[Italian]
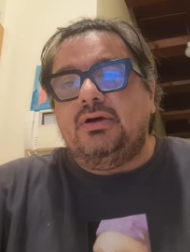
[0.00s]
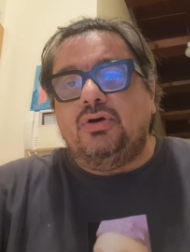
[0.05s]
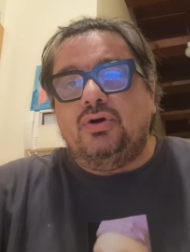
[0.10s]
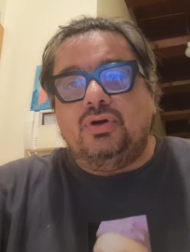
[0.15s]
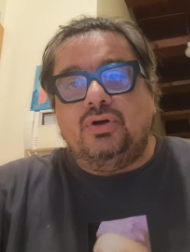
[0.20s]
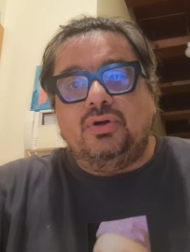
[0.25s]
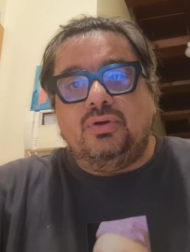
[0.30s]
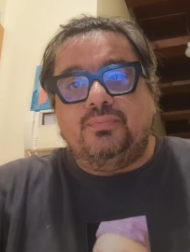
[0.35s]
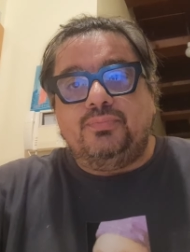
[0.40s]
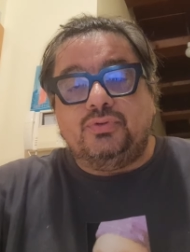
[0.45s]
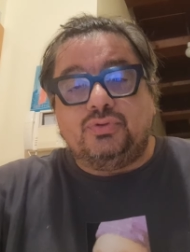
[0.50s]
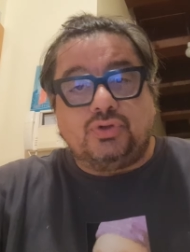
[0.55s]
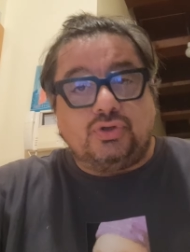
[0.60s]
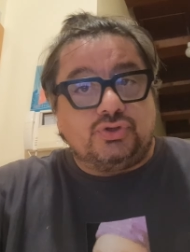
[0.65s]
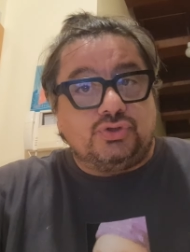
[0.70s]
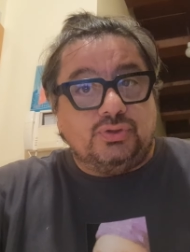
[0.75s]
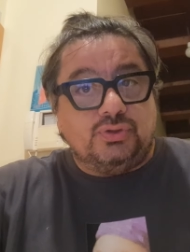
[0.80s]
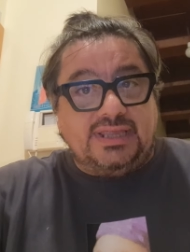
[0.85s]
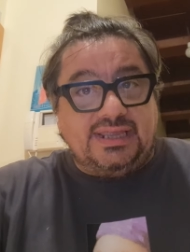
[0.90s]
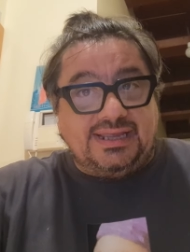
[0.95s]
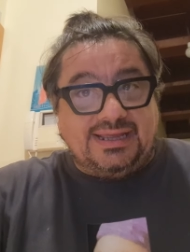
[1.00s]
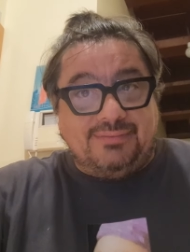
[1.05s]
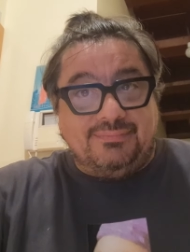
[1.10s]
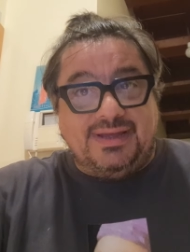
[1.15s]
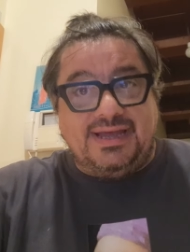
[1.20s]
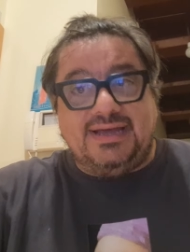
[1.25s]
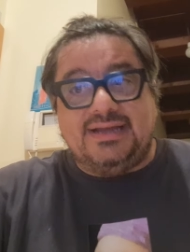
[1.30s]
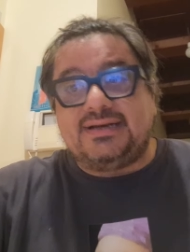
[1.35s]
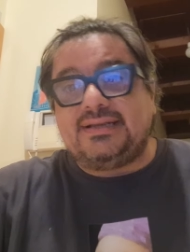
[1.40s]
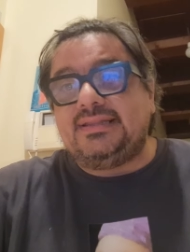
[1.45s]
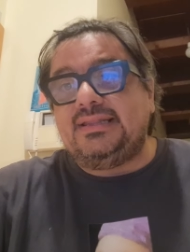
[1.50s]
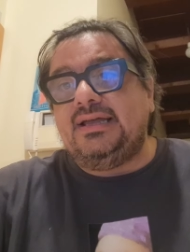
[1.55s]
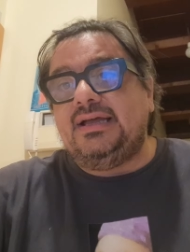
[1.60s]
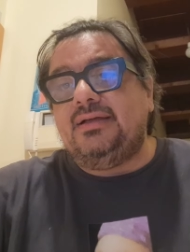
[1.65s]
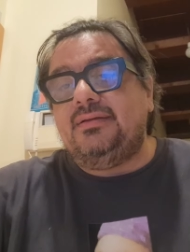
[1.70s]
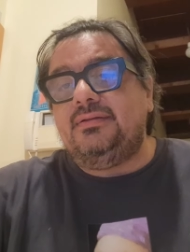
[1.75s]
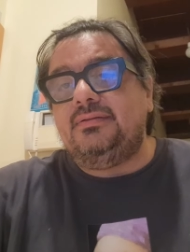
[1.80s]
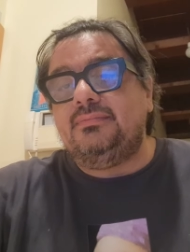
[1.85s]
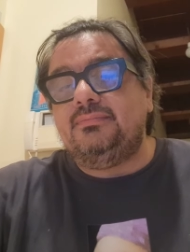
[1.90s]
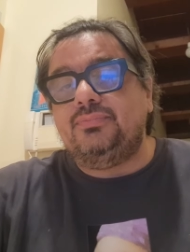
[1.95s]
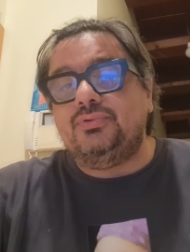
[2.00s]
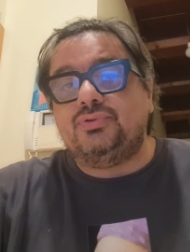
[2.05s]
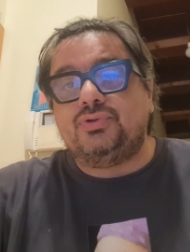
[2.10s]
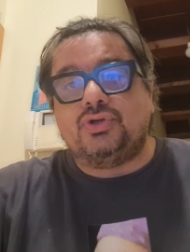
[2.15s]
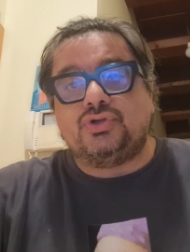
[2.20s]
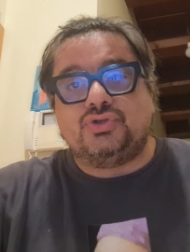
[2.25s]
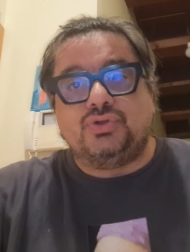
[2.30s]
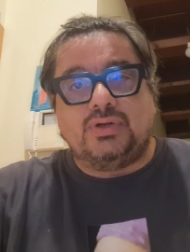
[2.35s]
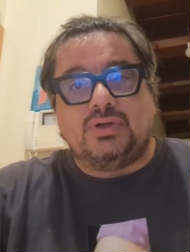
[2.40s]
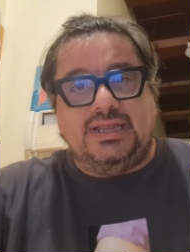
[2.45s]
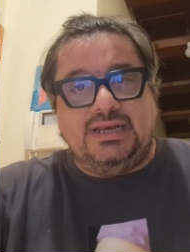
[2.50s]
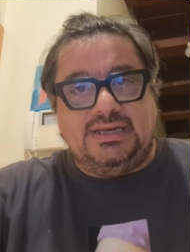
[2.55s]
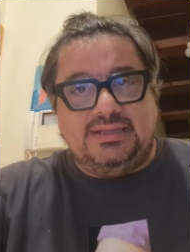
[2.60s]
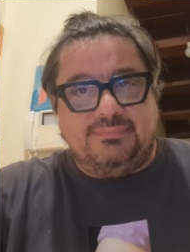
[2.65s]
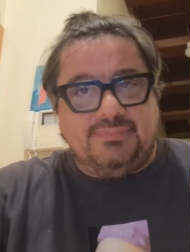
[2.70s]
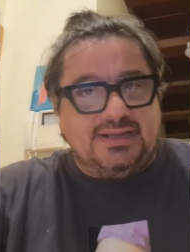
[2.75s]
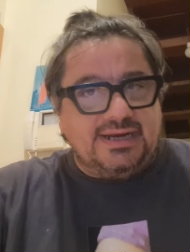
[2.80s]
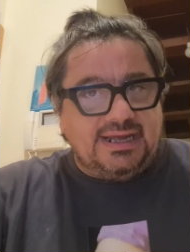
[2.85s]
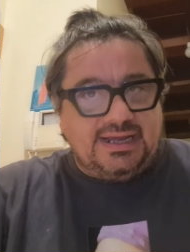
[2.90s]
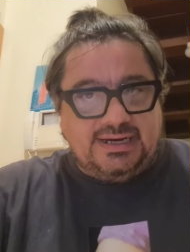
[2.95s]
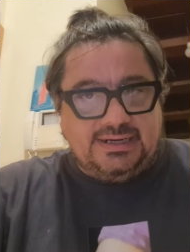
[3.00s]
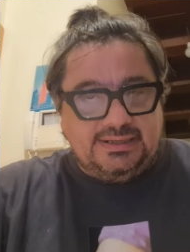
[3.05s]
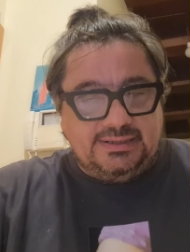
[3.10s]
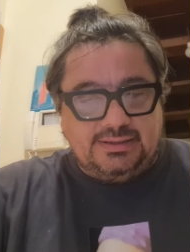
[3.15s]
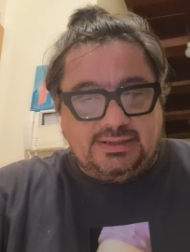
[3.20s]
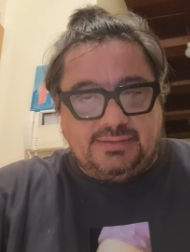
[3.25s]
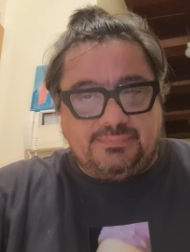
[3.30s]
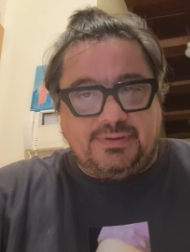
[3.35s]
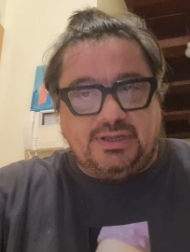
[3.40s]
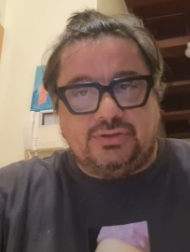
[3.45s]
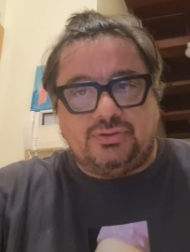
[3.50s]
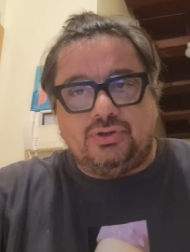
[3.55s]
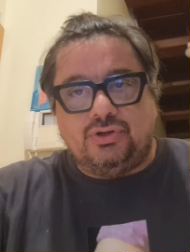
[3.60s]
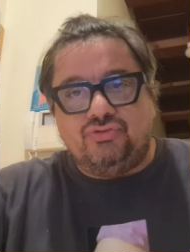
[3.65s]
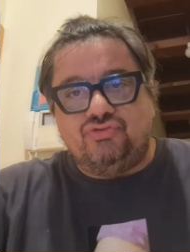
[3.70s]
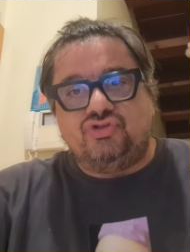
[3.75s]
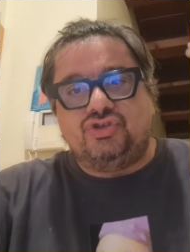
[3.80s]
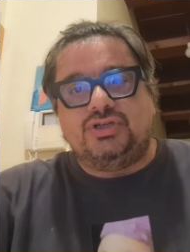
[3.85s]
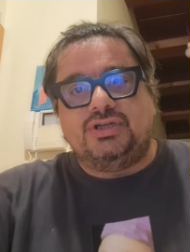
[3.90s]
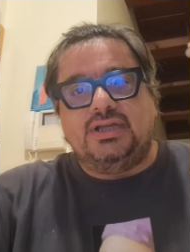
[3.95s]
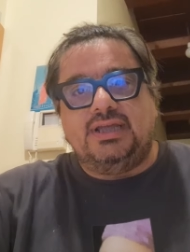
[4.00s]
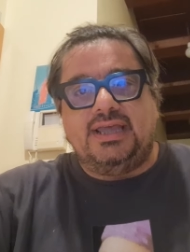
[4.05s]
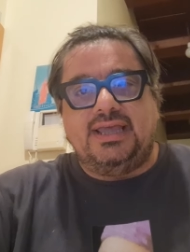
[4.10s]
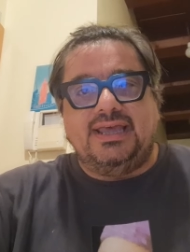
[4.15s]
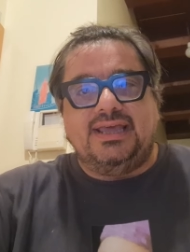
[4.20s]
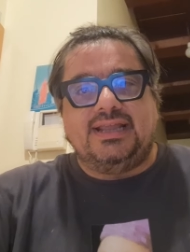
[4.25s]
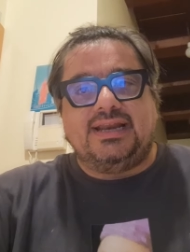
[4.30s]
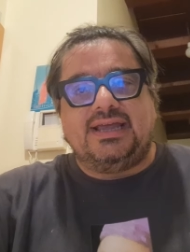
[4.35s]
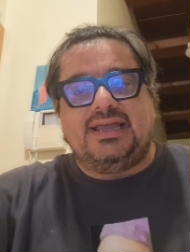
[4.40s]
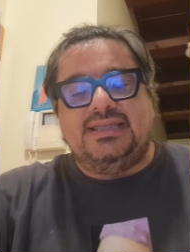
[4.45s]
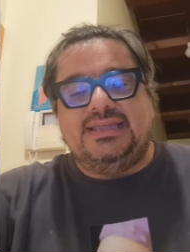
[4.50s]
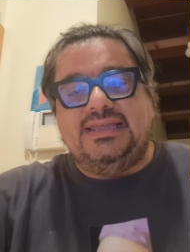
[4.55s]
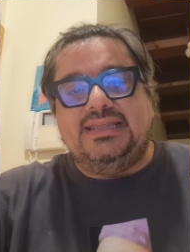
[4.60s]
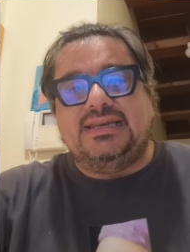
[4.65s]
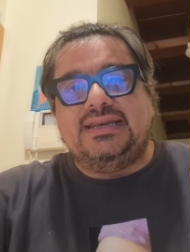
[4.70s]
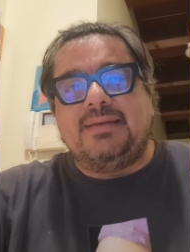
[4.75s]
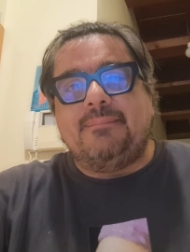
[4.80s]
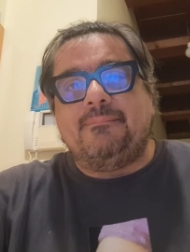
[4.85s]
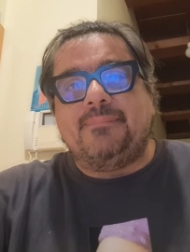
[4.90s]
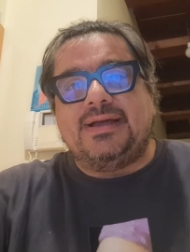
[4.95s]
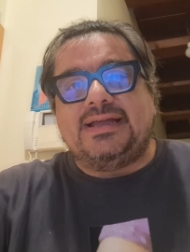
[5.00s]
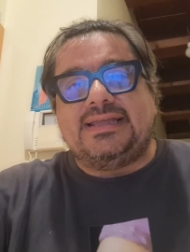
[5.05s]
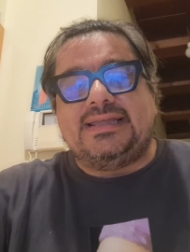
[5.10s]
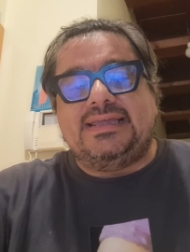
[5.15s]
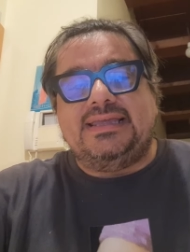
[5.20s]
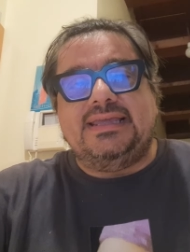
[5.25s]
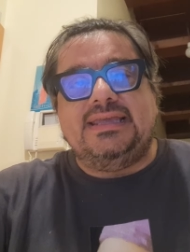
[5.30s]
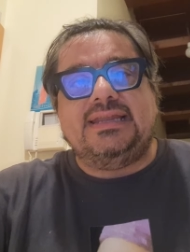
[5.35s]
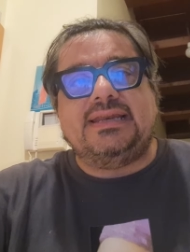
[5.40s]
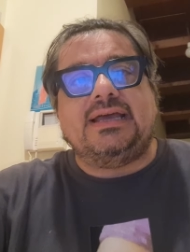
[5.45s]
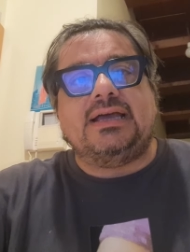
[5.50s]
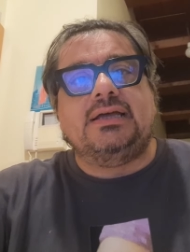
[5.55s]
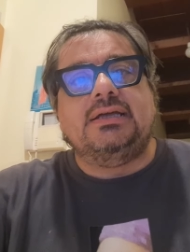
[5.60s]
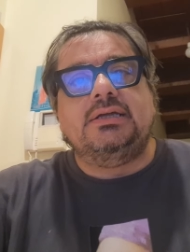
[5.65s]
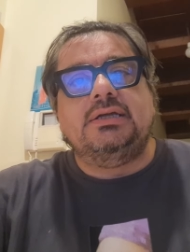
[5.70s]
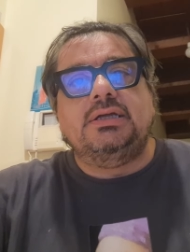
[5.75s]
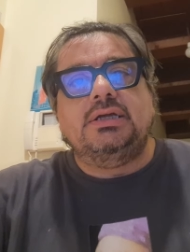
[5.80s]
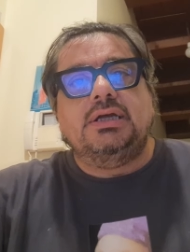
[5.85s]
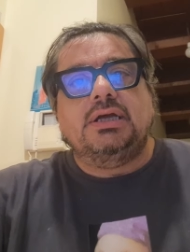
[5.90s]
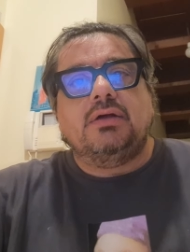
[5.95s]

eh, piuttosto che Camarda, piuttosto che Liberali, ripeto, oggi era in panchina,